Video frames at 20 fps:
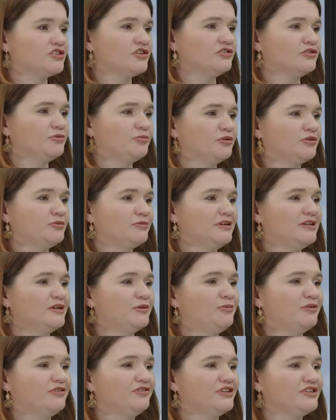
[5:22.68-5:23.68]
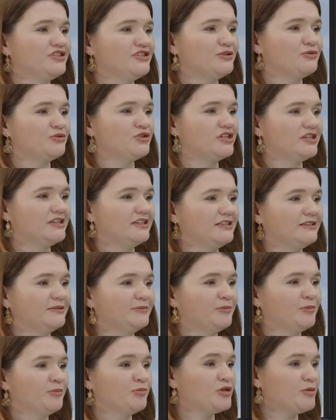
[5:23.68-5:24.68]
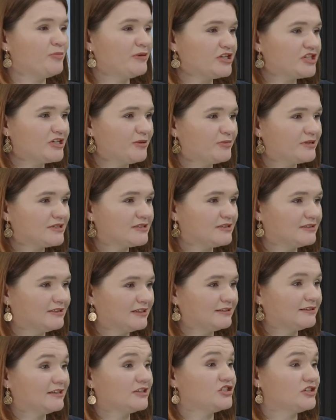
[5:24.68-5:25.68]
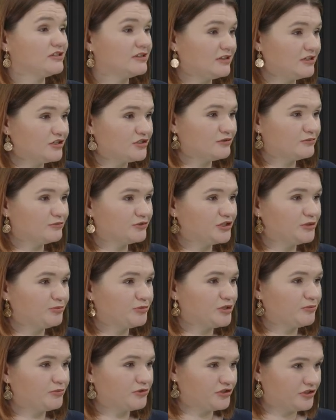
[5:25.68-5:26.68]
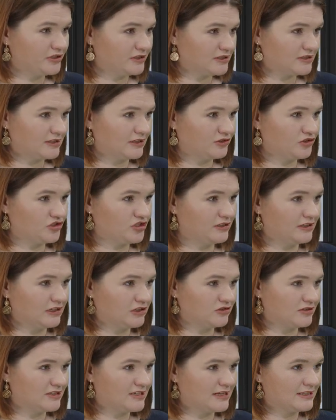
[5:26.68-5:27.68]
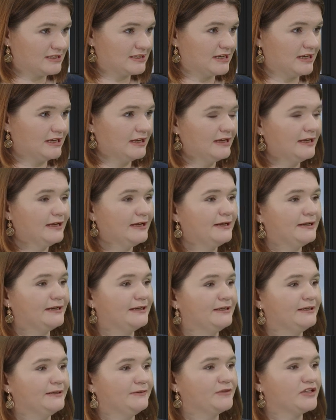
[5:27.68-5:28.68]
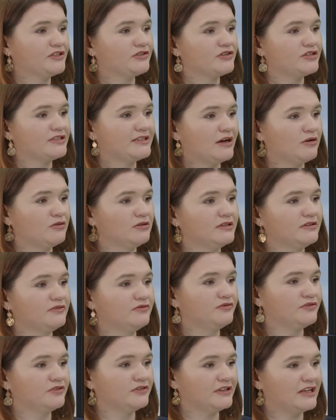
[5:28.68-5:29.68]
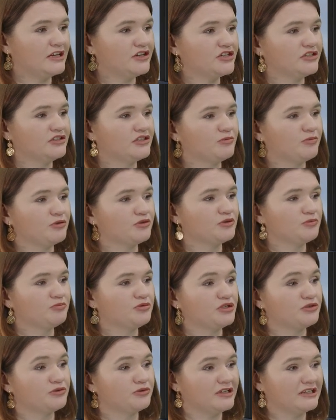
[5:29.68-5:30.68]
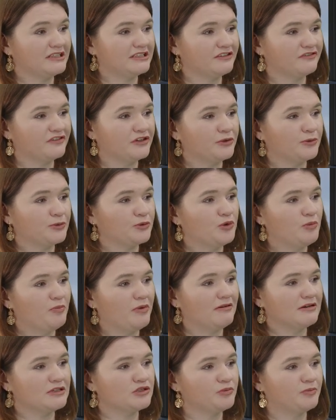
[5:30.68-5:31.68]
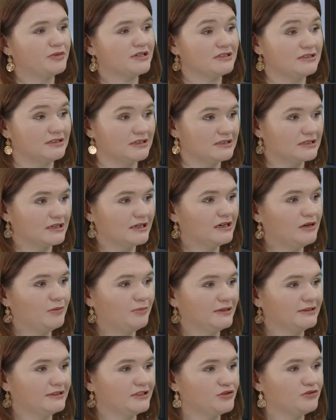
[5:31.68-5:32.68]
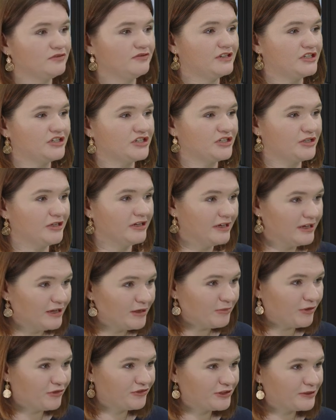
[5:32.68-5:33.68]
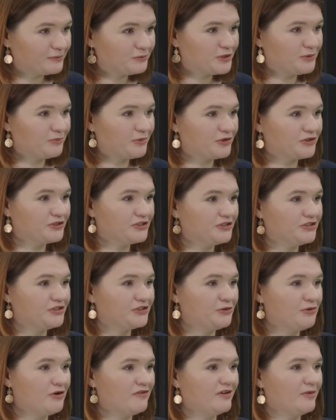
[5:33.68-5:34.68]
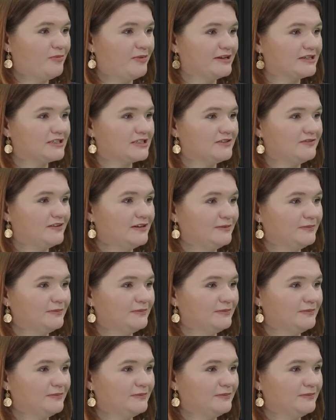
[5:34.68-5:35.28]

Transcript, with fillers: rządu Piotr Miller powiedział, że przeprasza prezydenta, że należą mu się przeprosiny za to, że negocjacje e, nie zostały w należyty sposób przesunięte w kierunku Pałacu Prezydenckiego. Pan też uważa, że powinien przeprosić głowę państwa?